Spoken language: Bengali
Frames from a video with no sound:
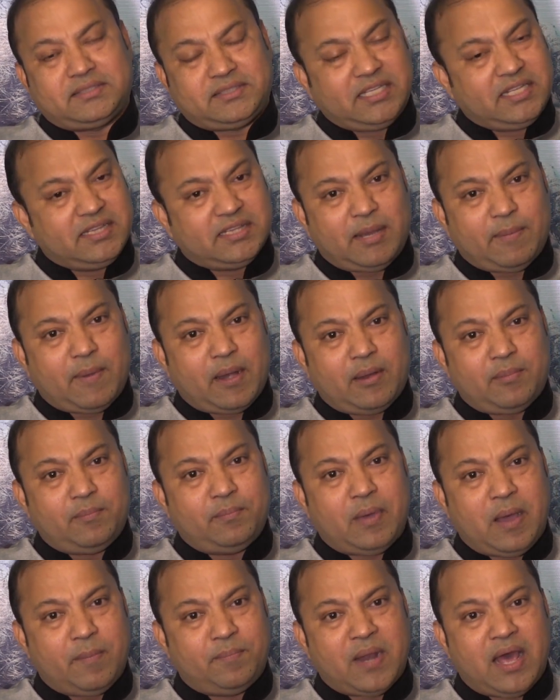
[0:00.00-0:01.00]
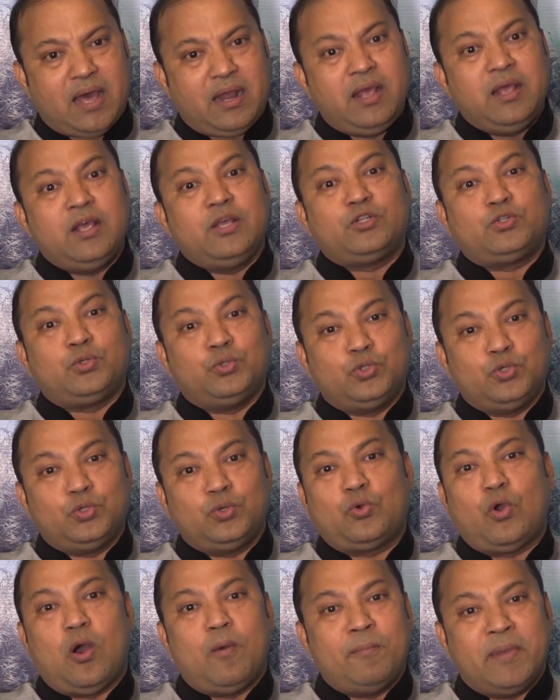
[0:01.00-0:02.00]
চিন্তা ভাবনা শুধু
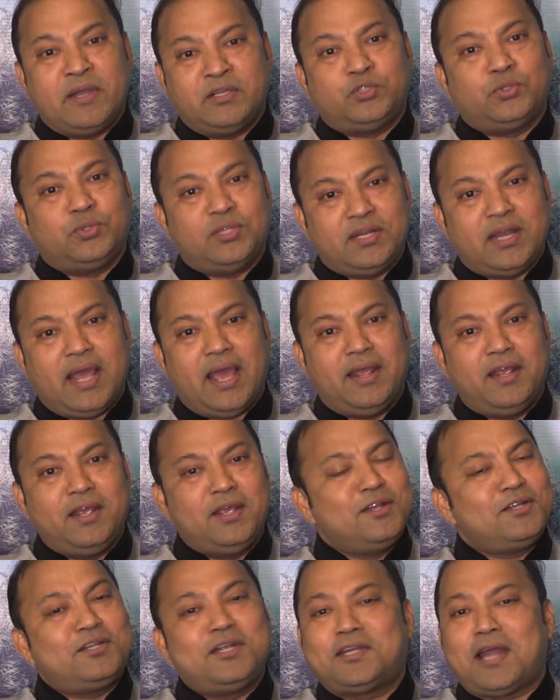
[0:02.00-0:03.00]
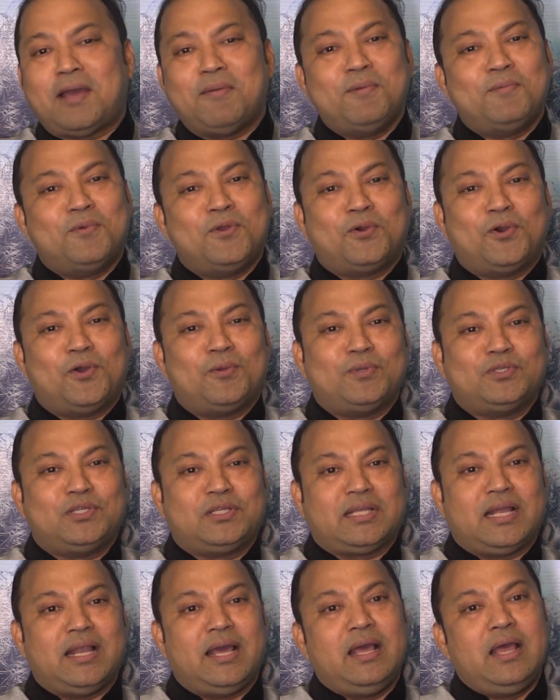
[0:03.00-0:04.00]
গভর্নমেন্ট যদি নেয় সেটা আমি মনে করবো যে
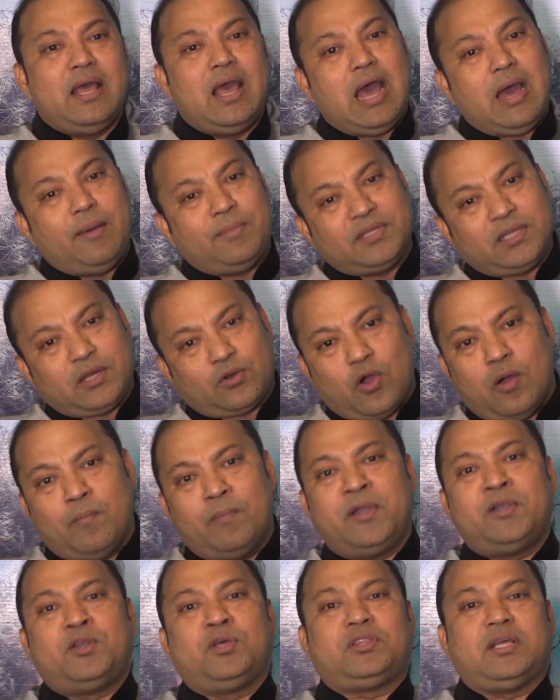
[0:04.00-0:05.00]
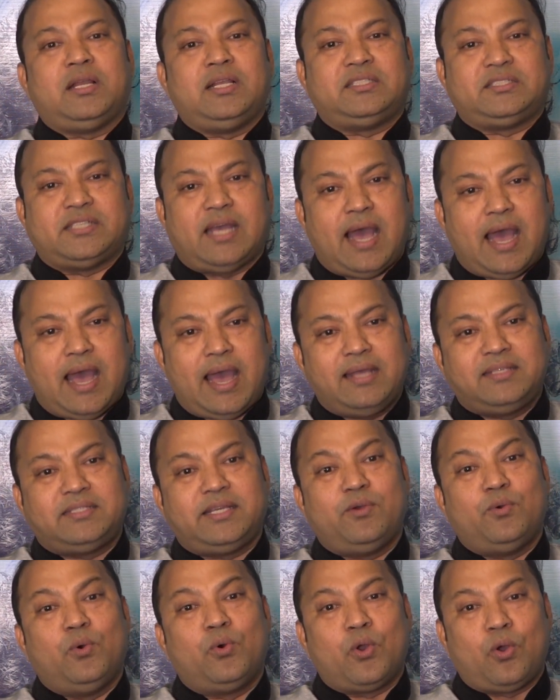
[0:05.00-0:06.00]
তাহলে আমাদের গভর্নমেন্টও তাহলে চায়
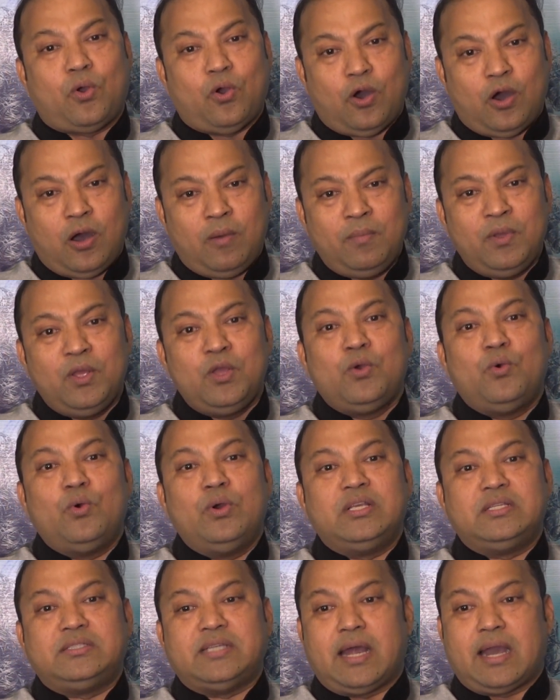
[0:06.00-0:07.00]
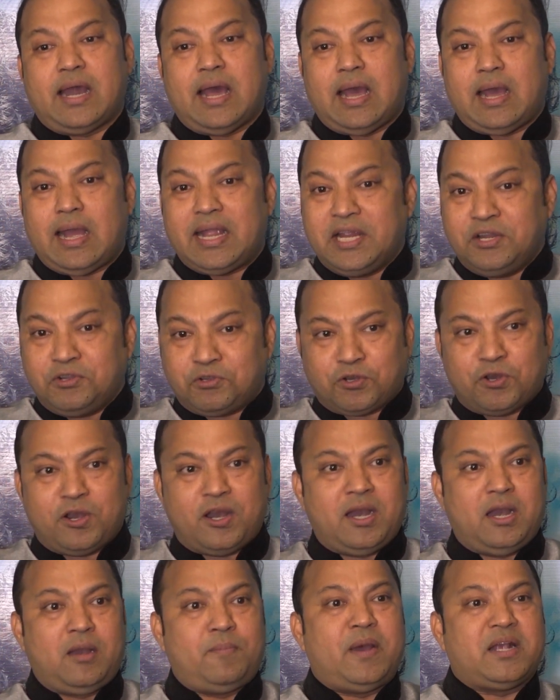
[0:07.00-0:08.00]
যে ওরকম ওই যারা
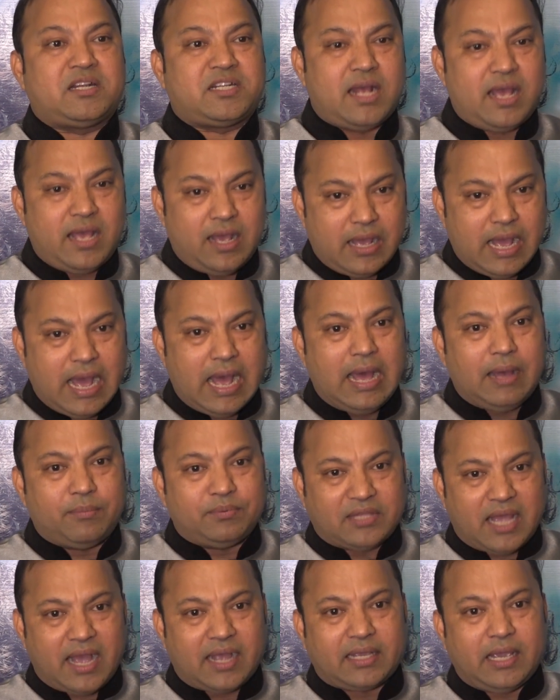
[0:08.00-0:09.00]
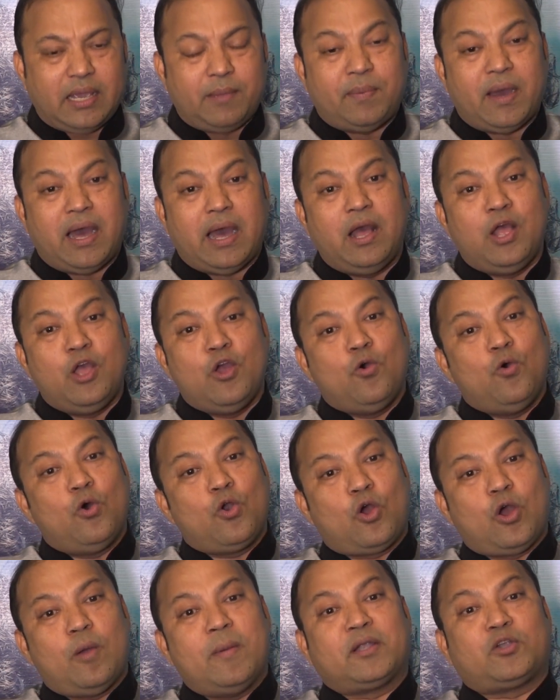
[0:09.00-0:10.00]
ইন্টেরিয়ার বাসায় থাকে বা
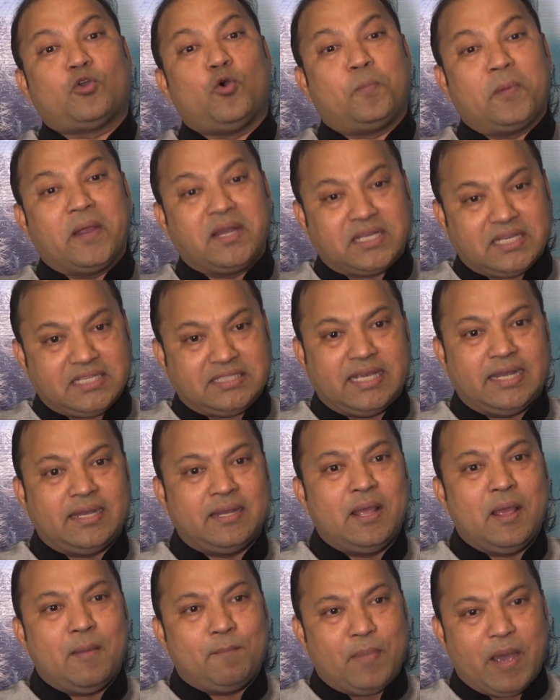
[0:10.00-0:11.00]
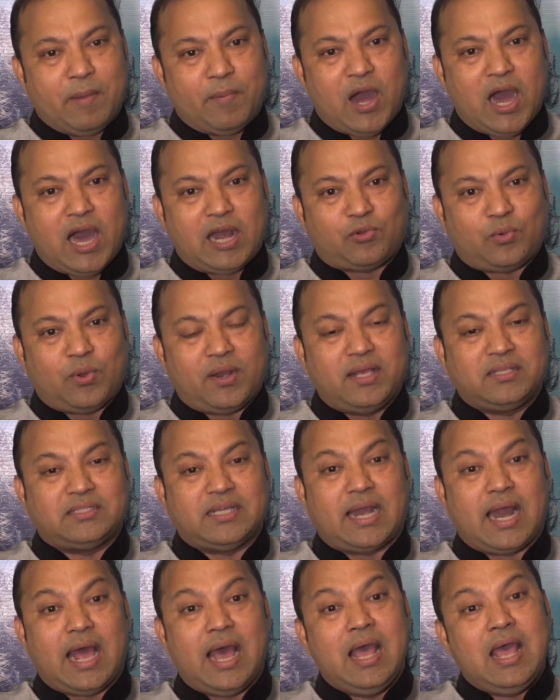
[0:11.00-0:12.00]
ওরকম একটা ওপেন কিচেন ব্যবহার করে
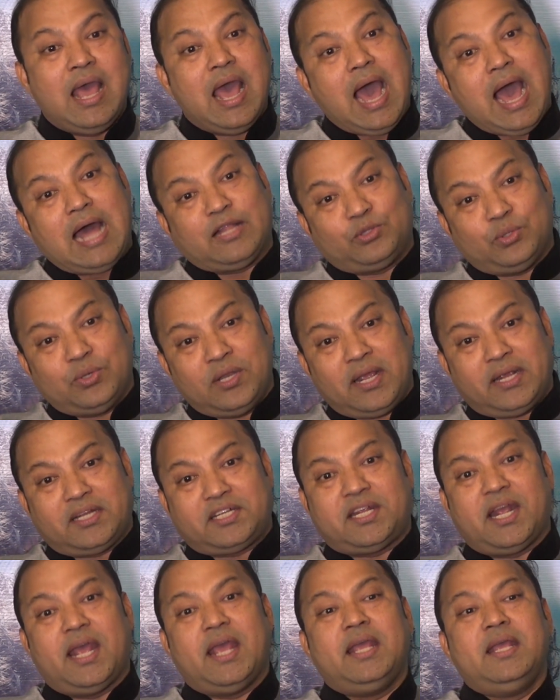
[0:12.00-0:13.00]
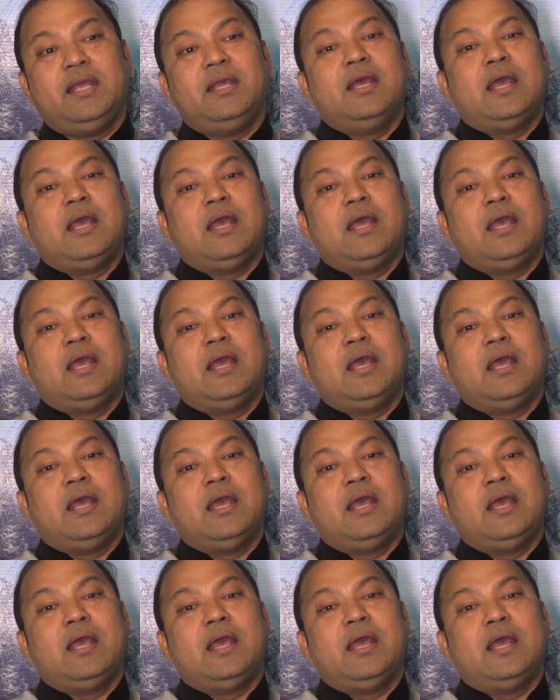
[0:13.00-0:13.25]
যারা আধুনিক সেই